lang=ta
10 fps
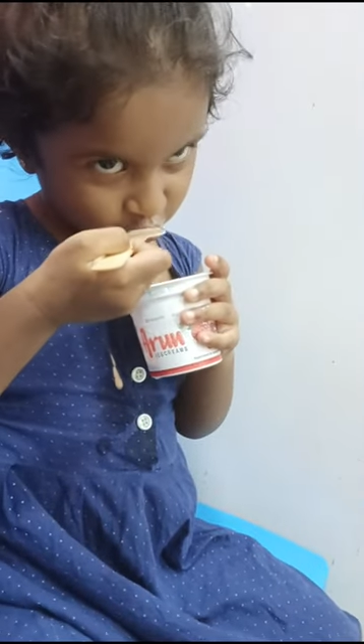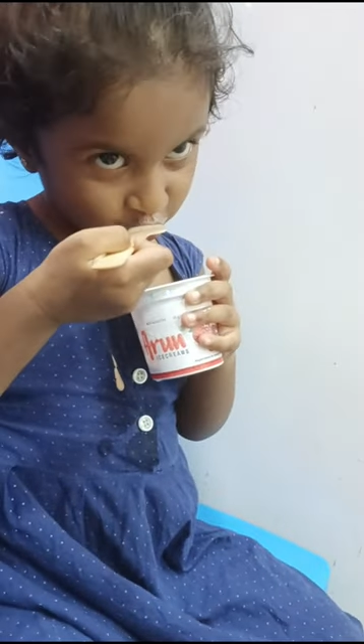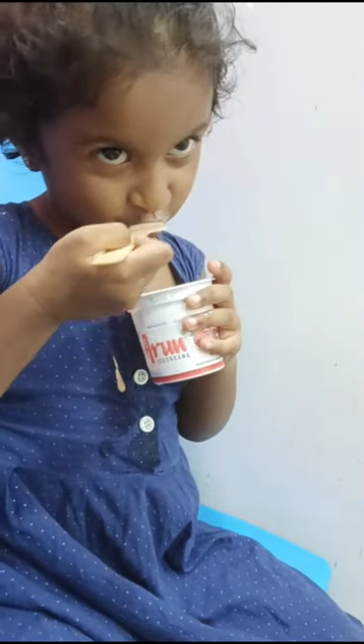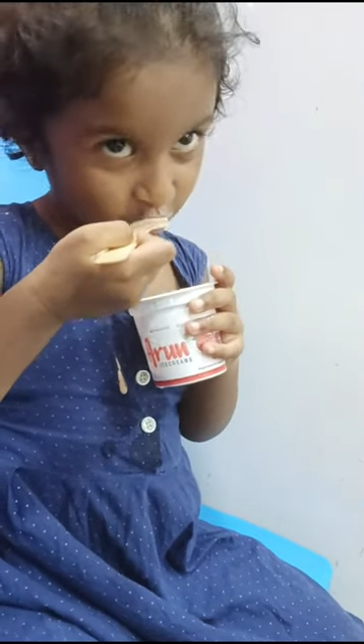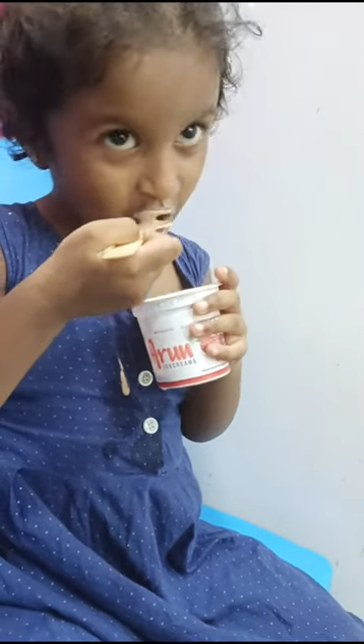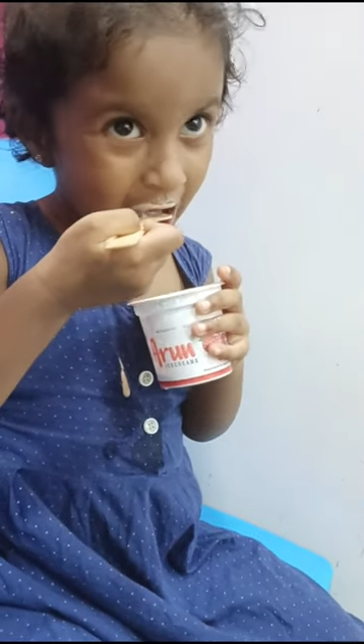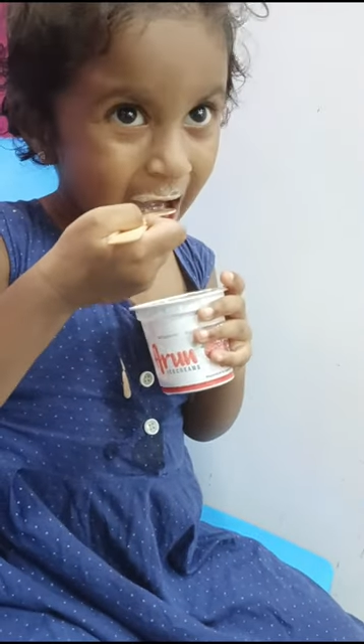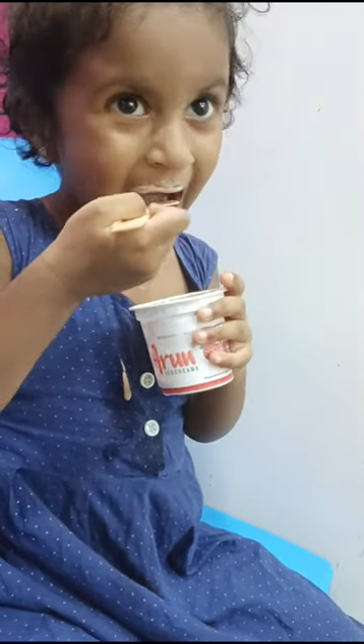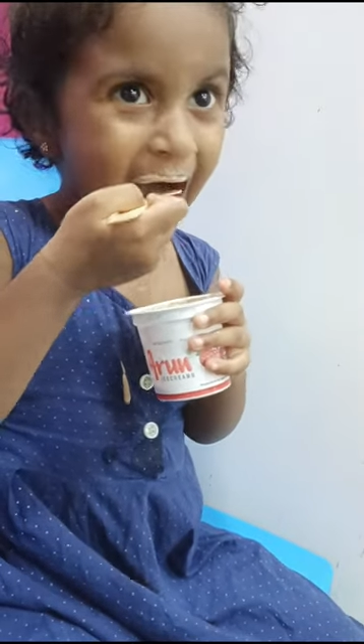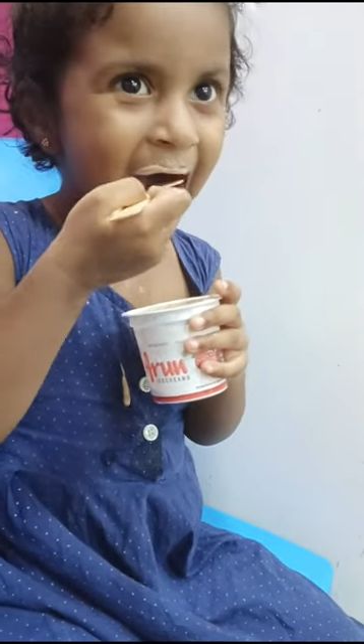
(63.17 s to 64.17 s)

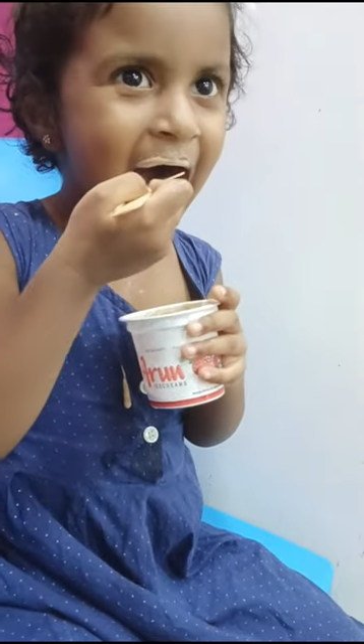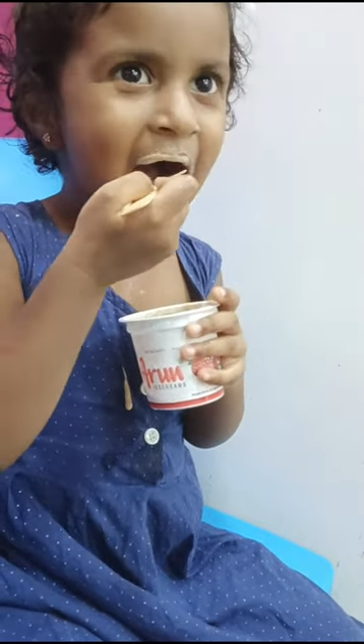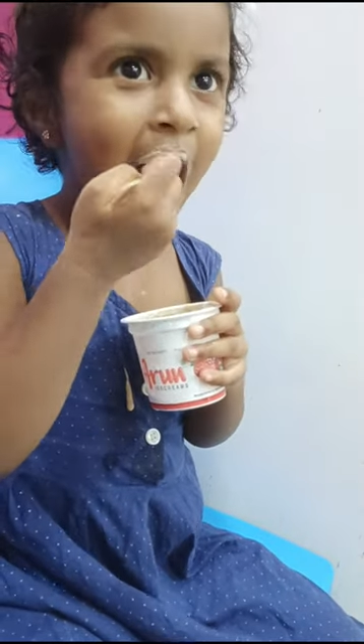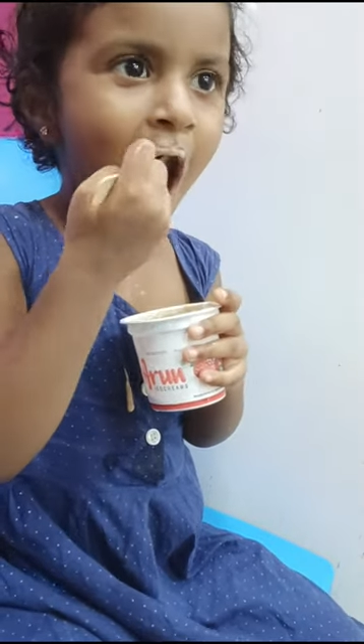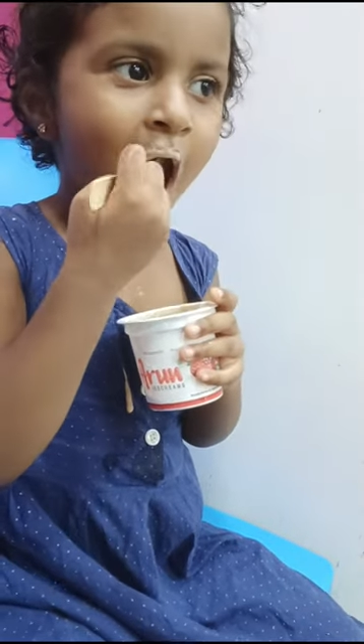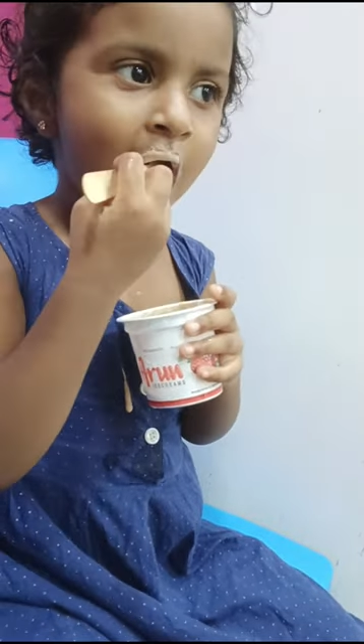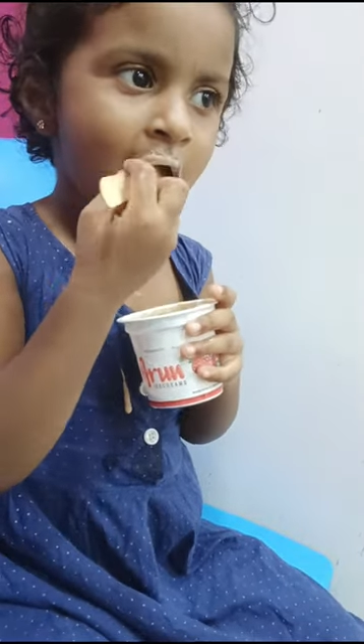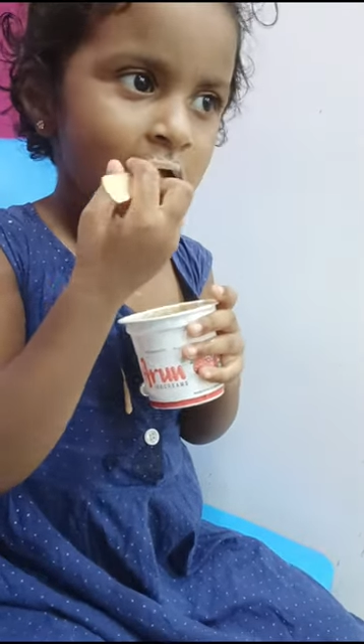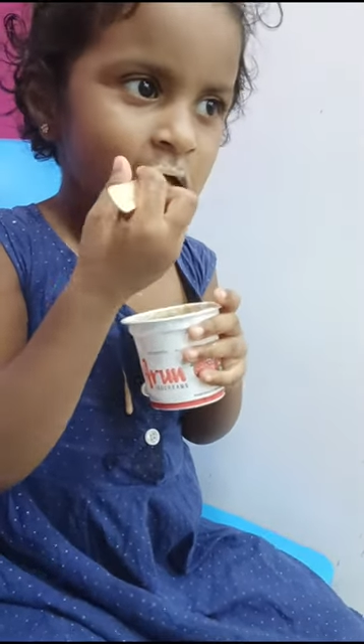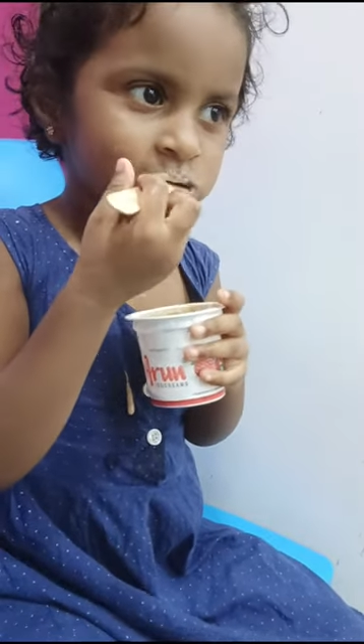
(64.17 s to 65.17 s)
சாப்பிட்டுக்கினி கடைக்கார ஓனரை
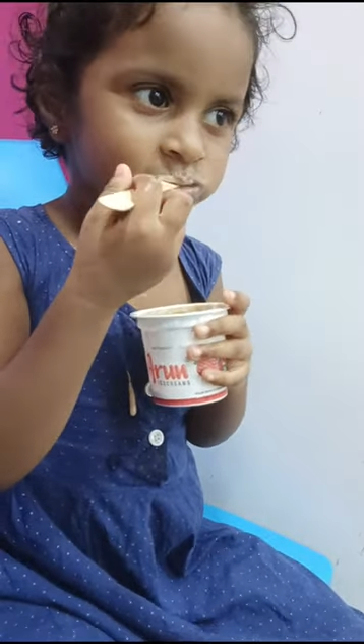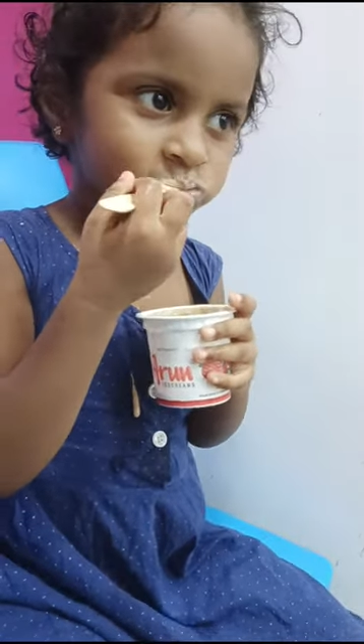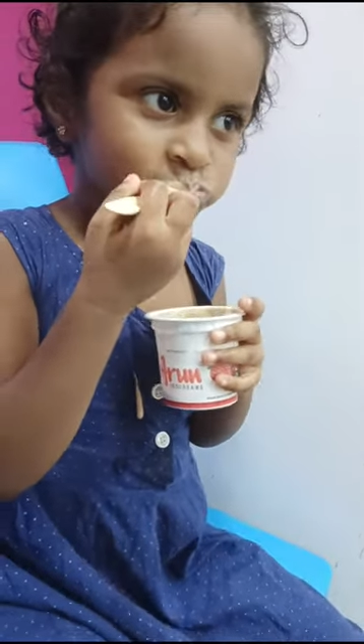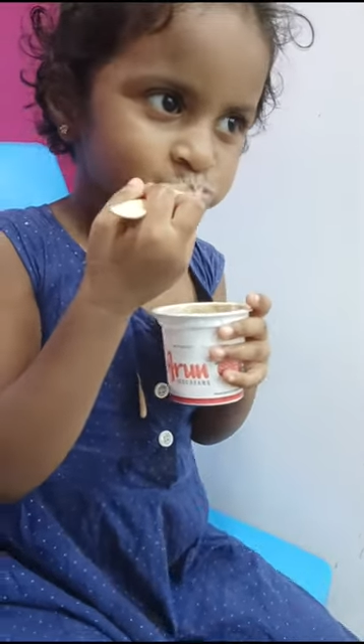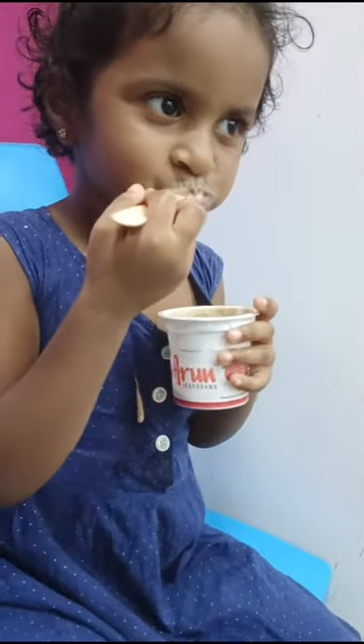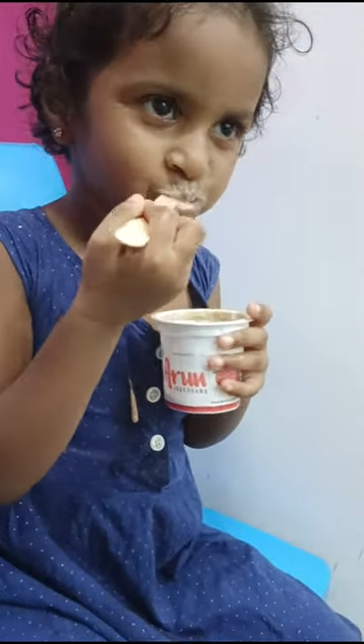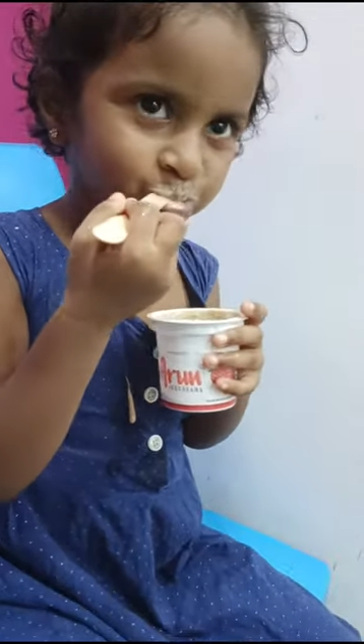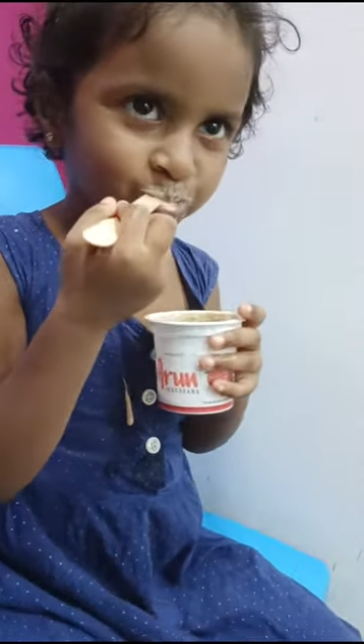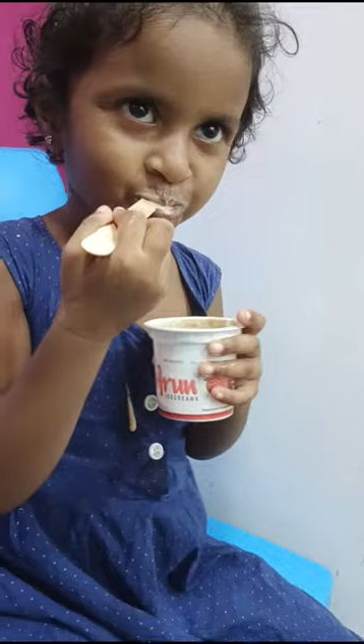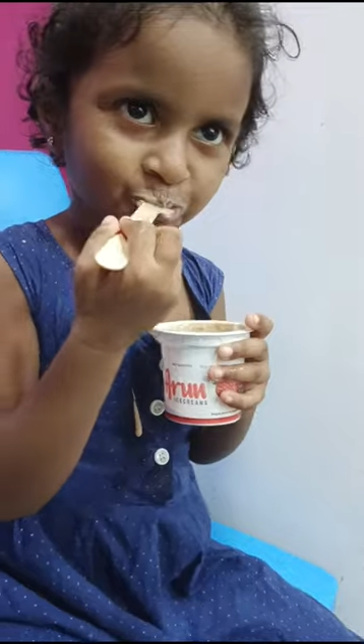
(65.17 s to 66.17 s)
பார்க்குறாங்க நான் கேமரா பார்த்து ஒரு
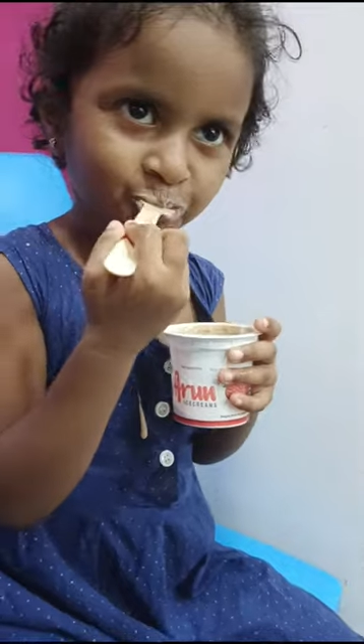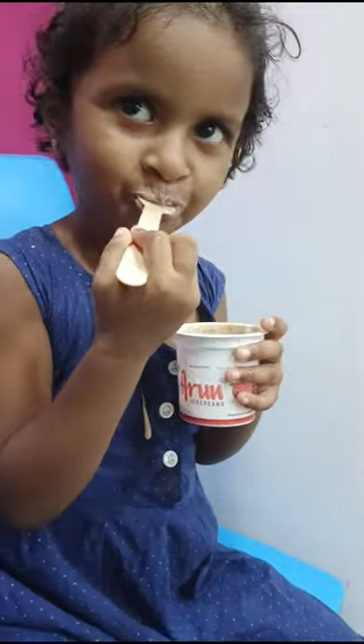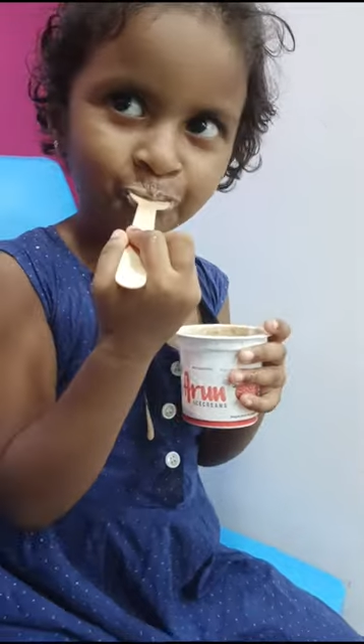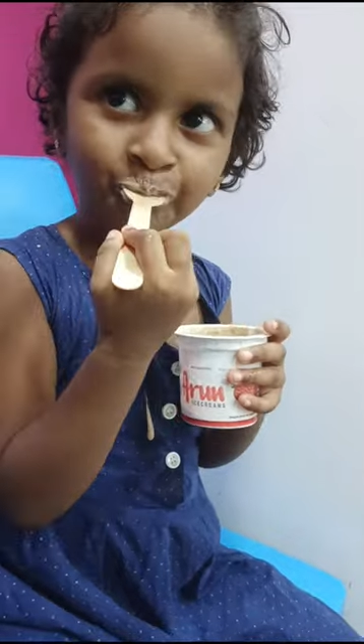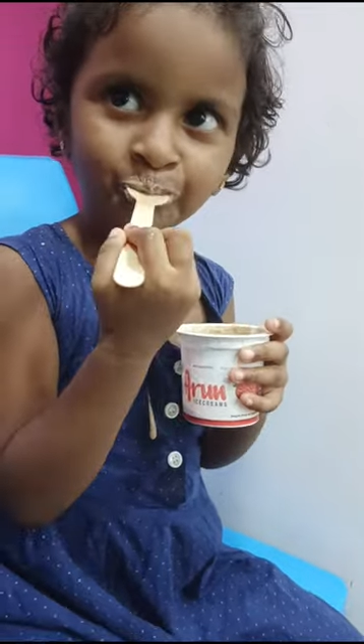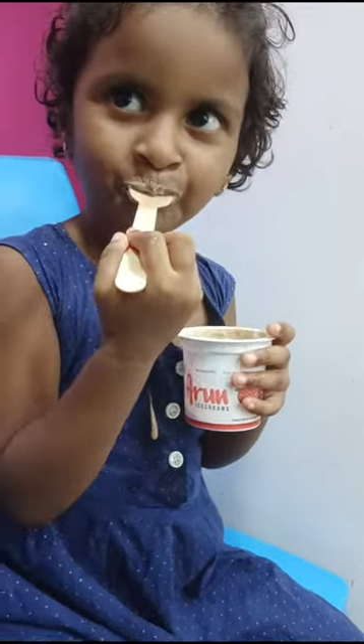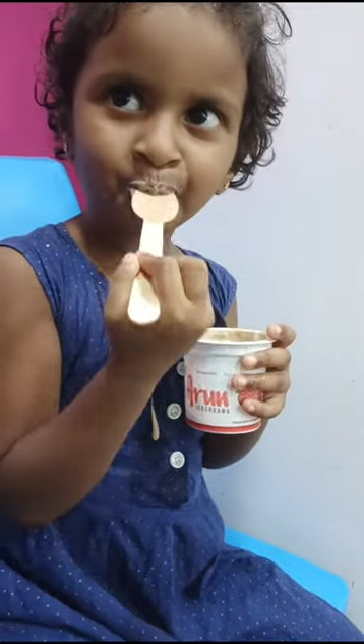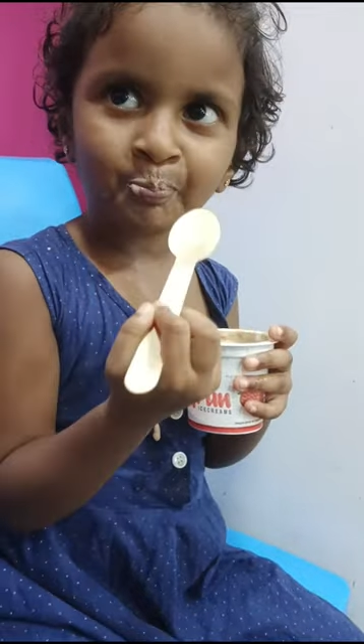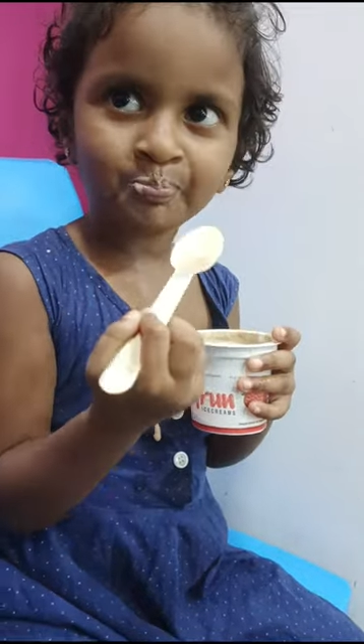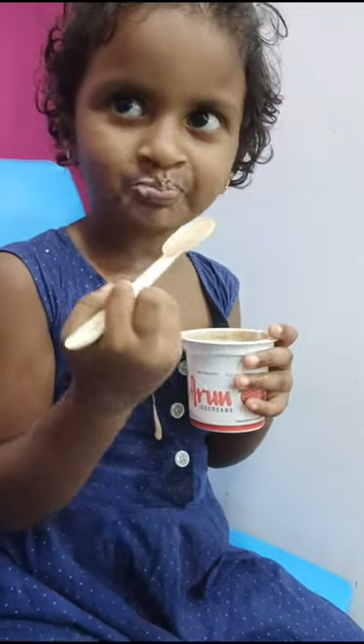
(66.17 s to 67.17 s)
ஆய் சொல்லுமான்னு கெஞ்சி
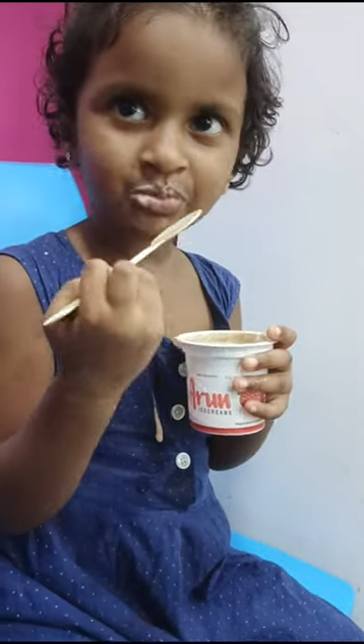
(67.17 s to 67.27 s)
கேட்குறேன்